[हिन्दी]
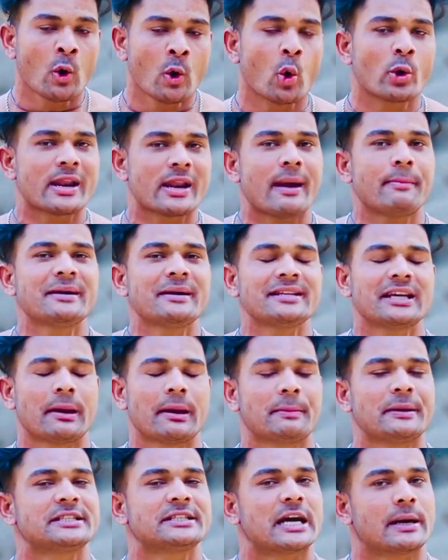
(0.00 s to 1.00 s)
और रेपिटेशन
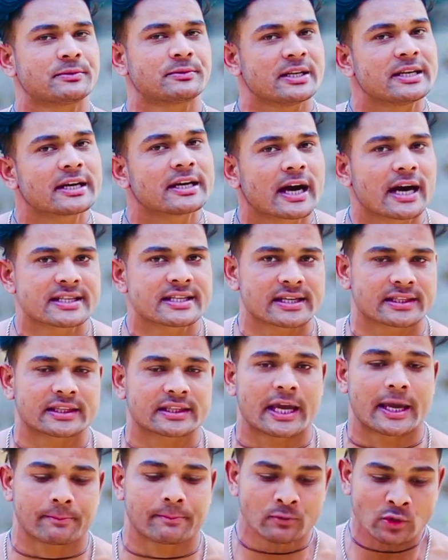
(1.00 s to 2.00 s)
अपने हिसाब से निकाल सकते
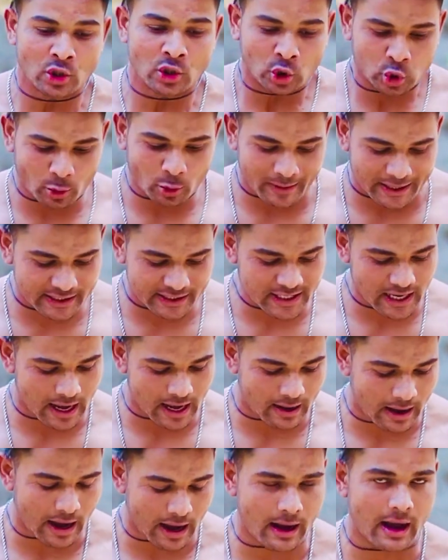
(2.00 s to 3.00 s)
हैं तो मैंने
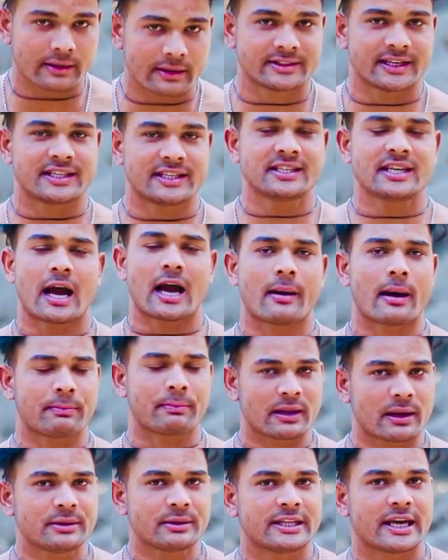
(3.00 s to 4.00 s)
कि जैसे कि
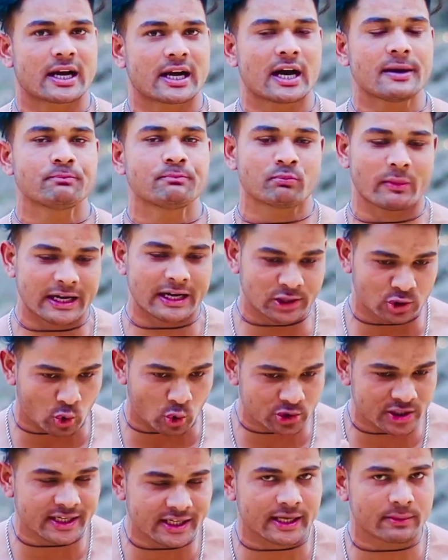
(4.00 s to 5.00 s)
आपने अभी देखा मैंने दो
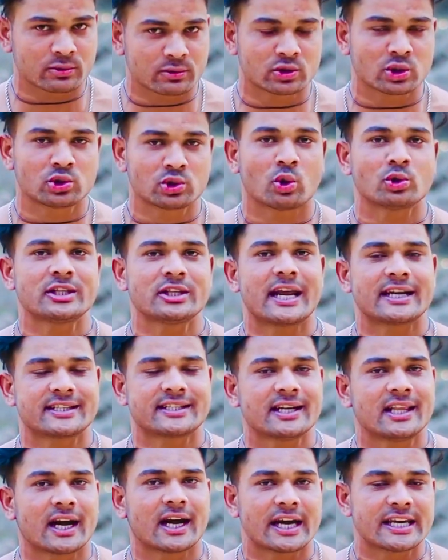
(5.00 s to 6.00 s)
सी दो तीन
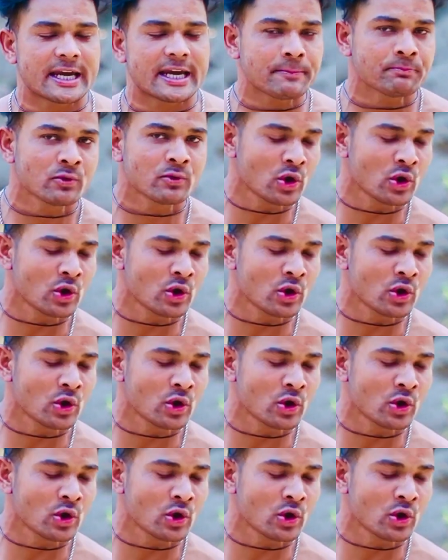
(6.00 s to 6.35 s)
एक्सरसाइज लगाई है